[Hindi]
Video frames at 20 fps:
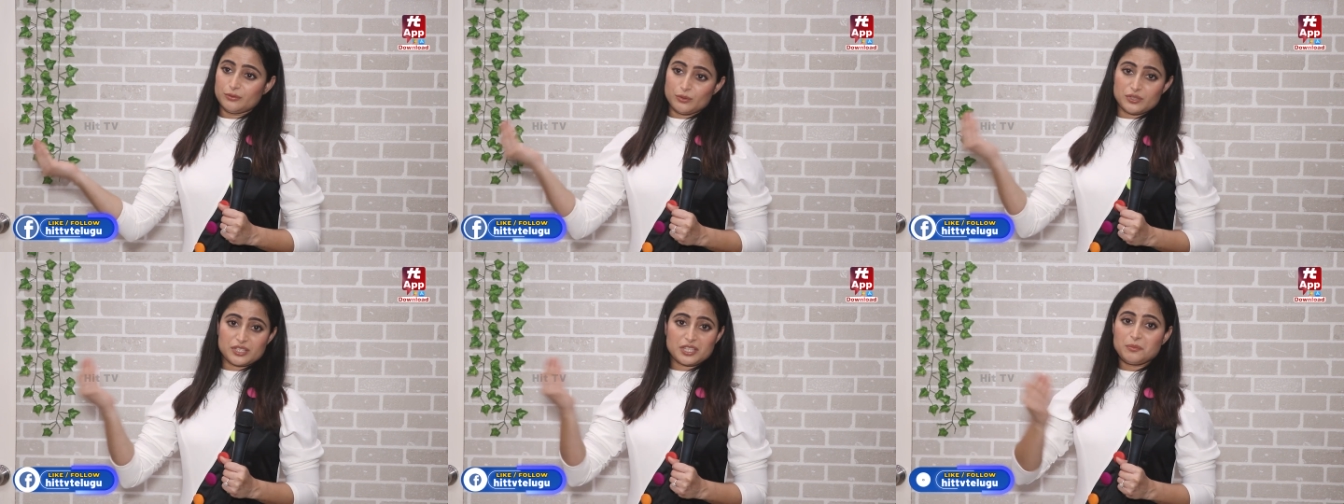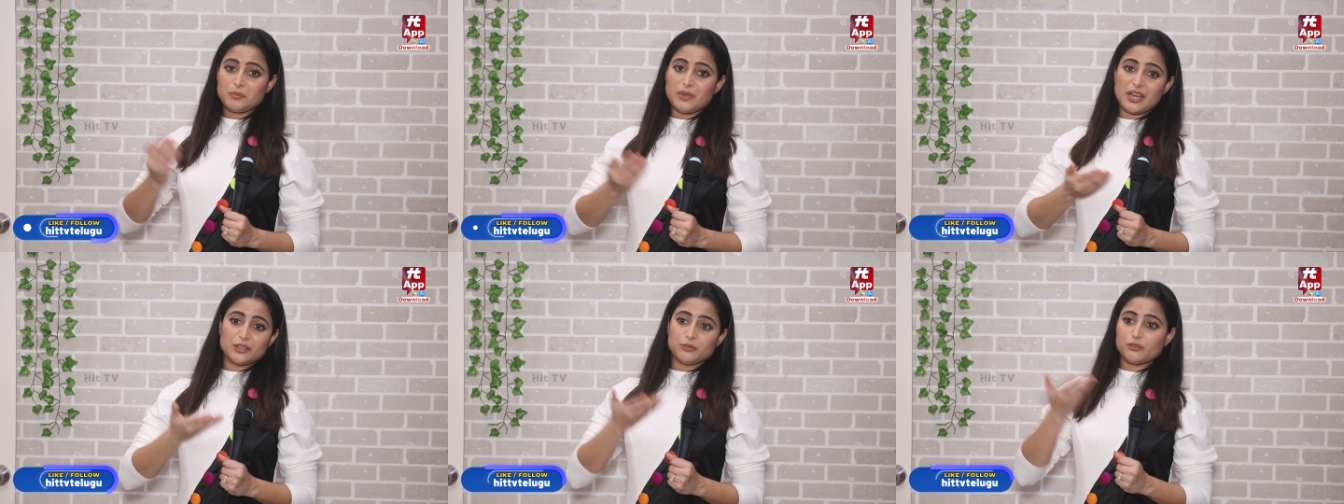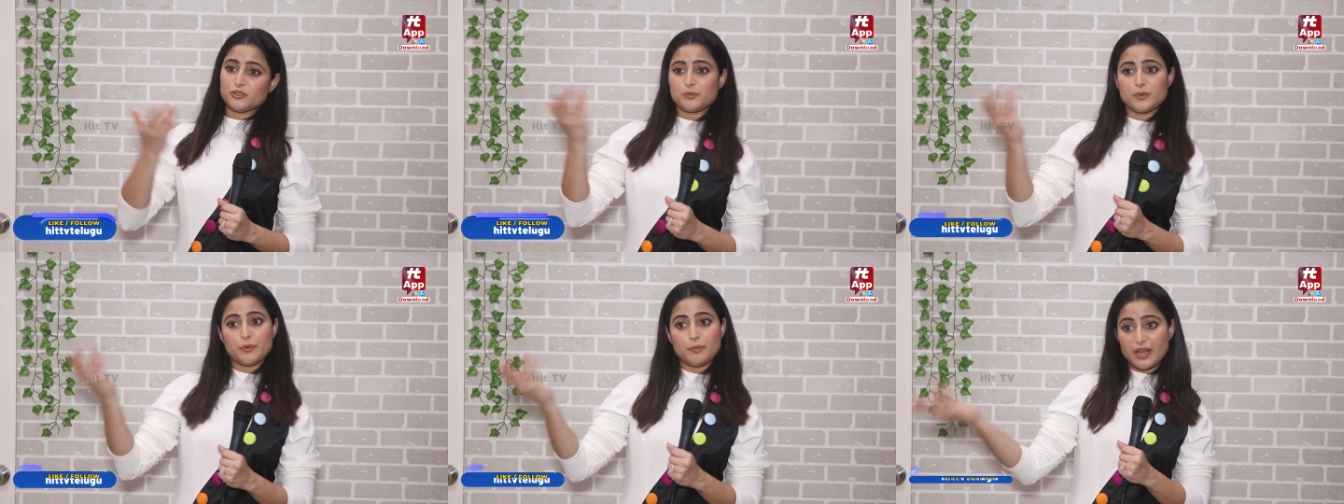उसके बाद
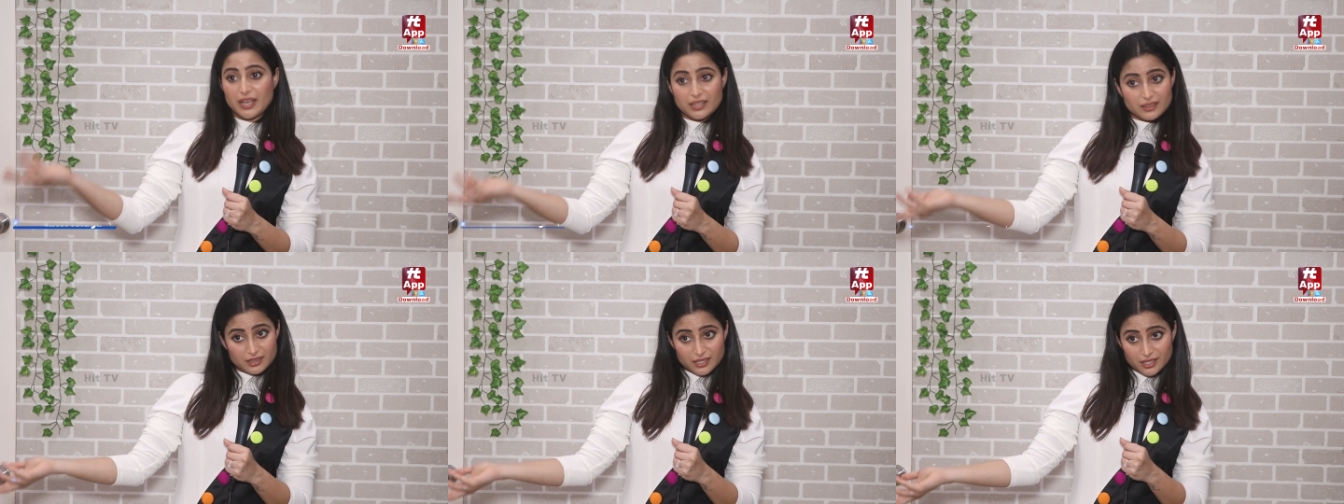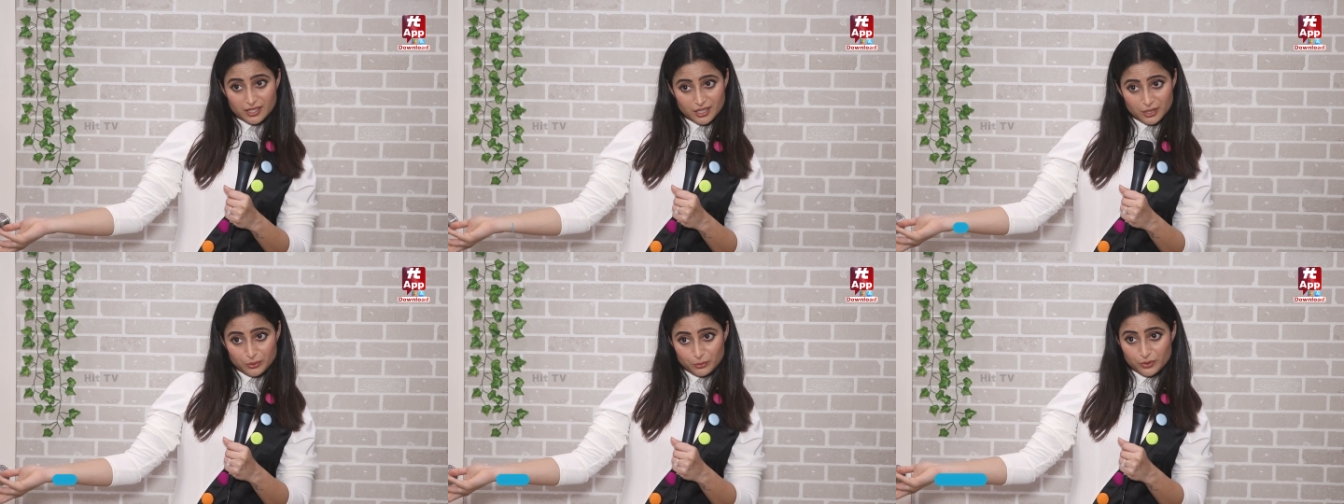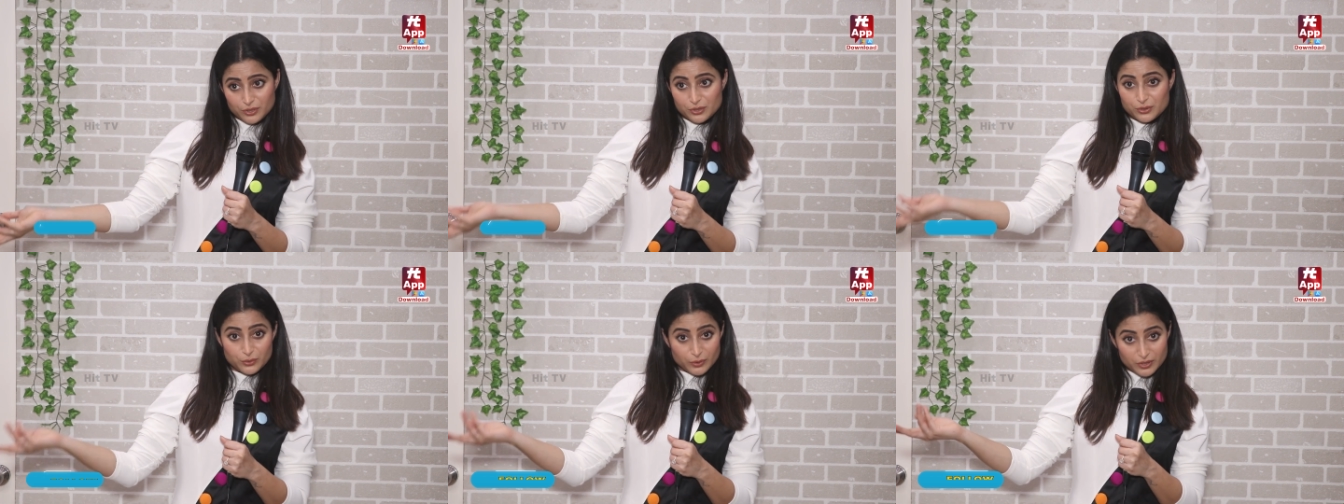उस पर बात नहीं
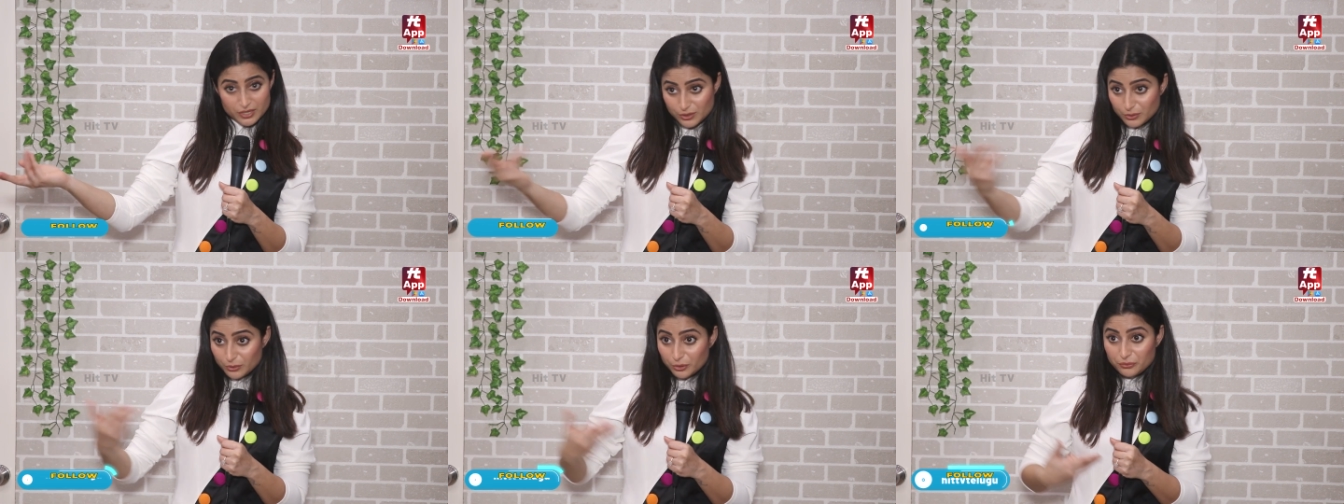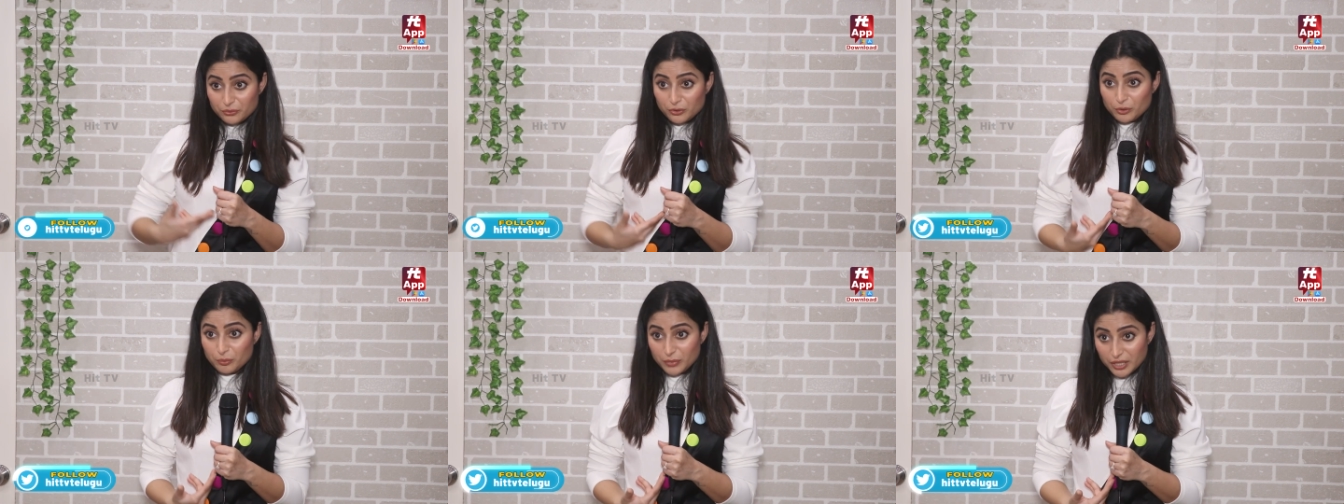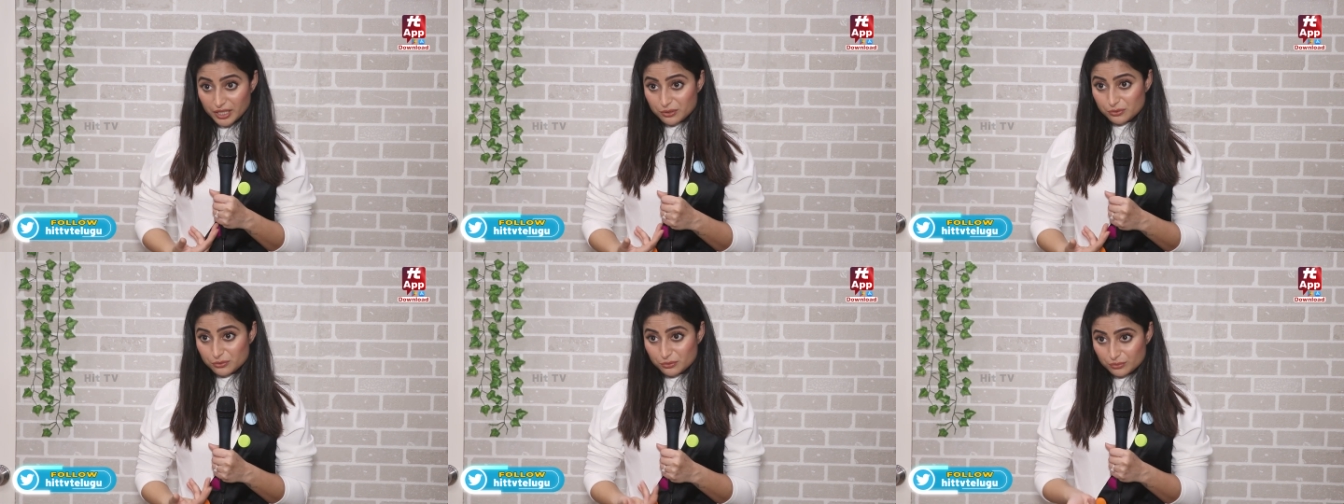हुई सो इट्स गुड फॉर
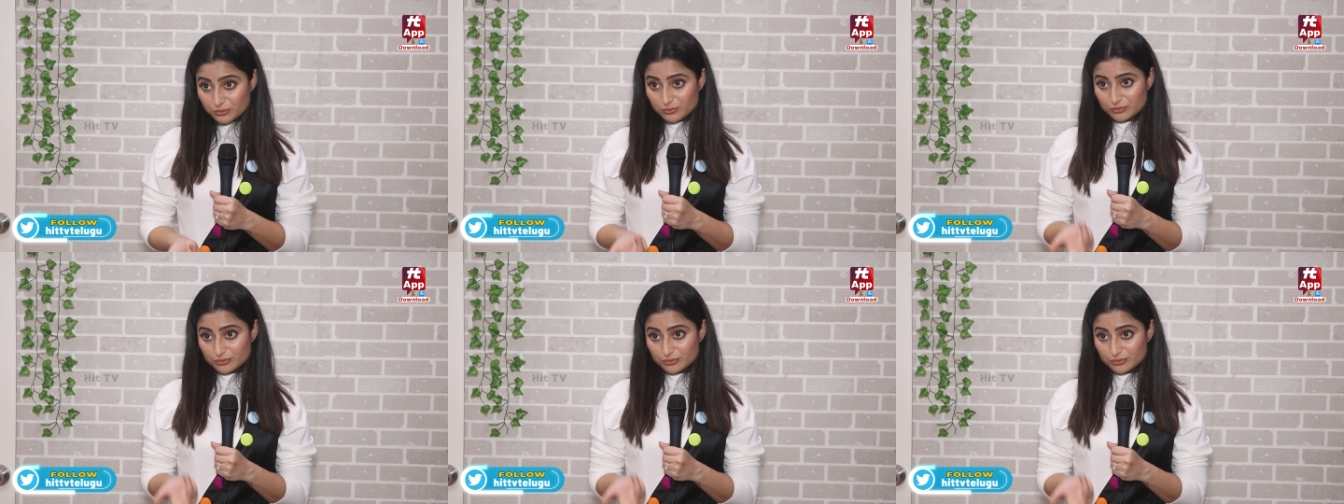मी टू